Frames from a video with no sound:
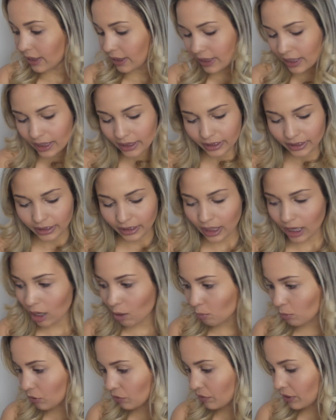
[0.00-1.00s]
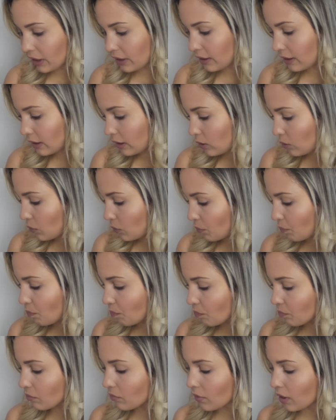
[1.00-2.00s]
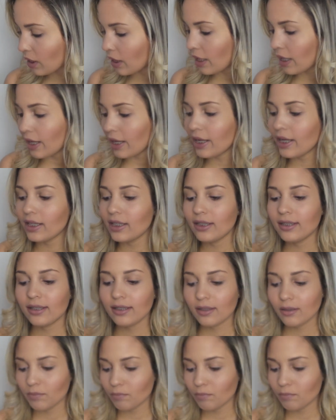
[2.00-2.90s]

E aí, aproveitando, eles